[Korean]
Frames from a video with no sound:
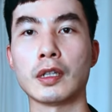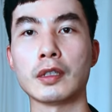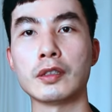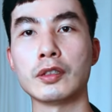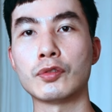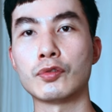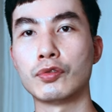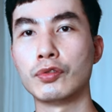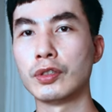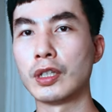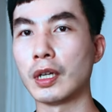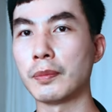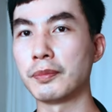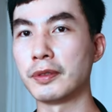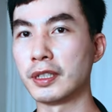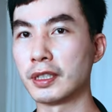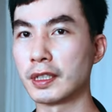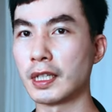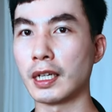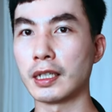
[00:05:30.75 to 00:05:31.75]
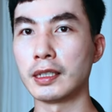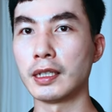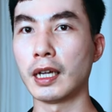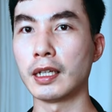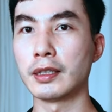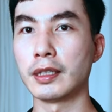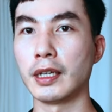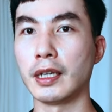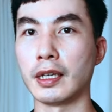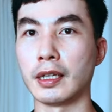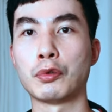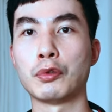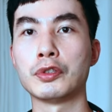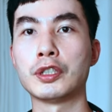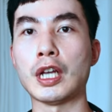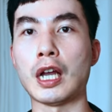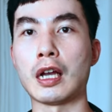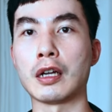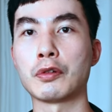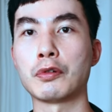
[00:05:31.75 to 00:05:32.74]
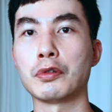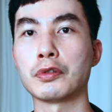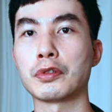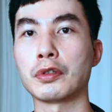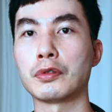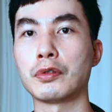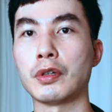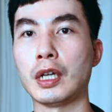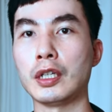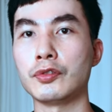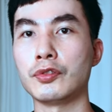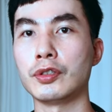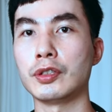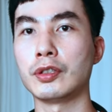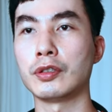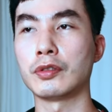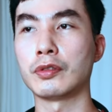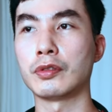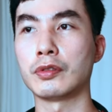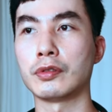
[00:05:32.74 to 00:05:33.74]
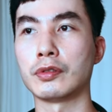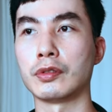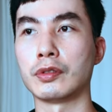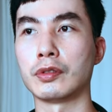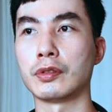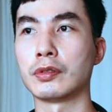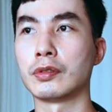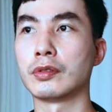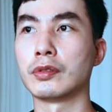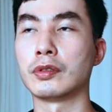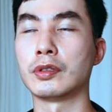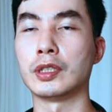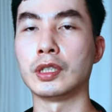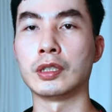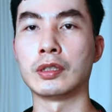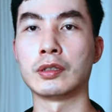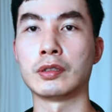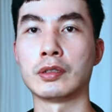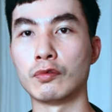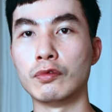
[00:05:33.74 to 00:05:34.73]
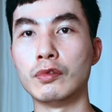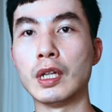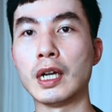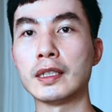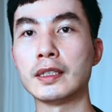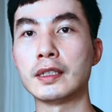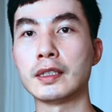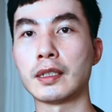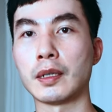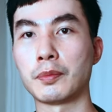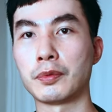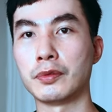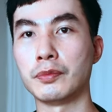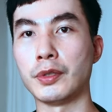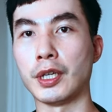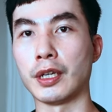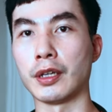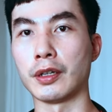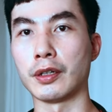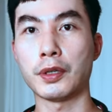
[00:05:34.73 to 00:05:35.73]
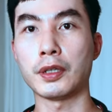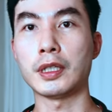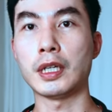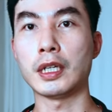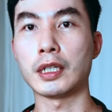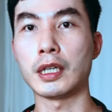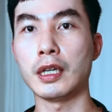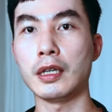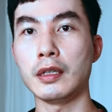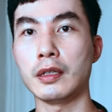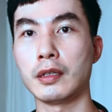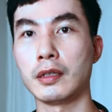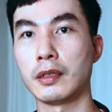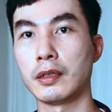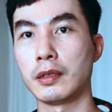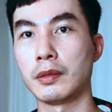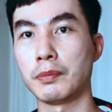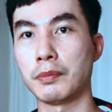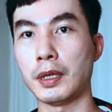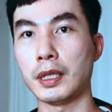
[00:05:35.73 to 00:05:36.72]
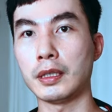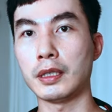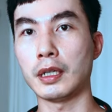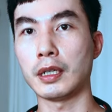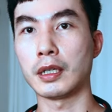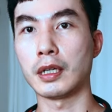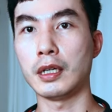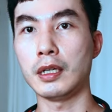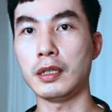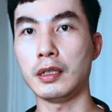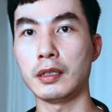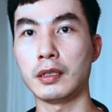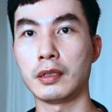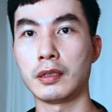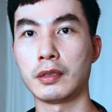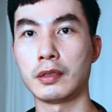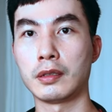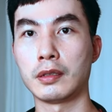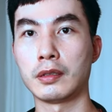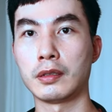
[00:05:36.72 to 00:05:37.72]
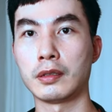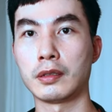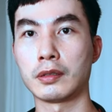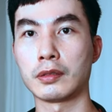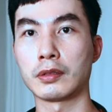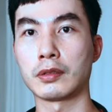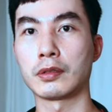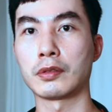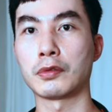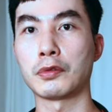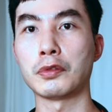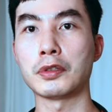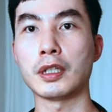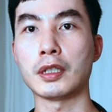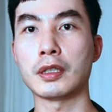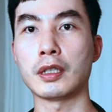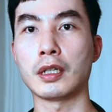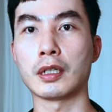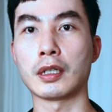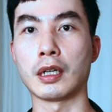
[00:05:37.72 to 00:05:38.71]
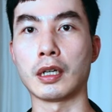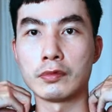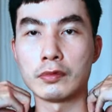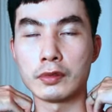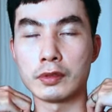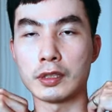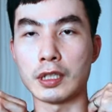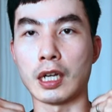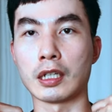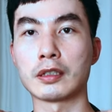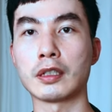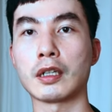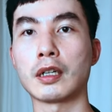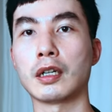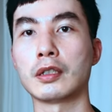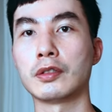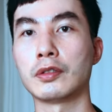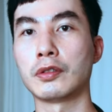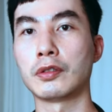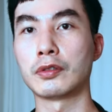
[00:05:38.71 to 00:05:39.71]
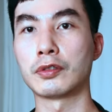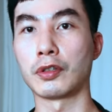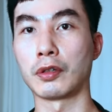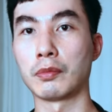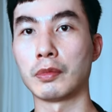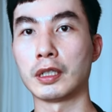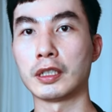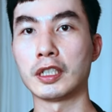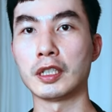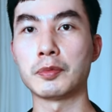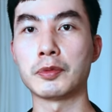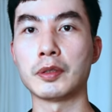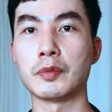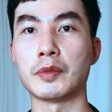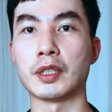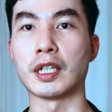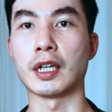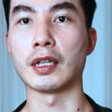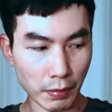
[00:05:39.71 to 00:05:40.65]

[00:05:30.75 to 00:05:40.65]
사실 둘 다 비슷하긴 한데 보지 않고서도 할 수 있는 건 울란지 제품이에요. 편하게 뺐다가 꽂았다가 장착하는 건 정말 쉽습니다.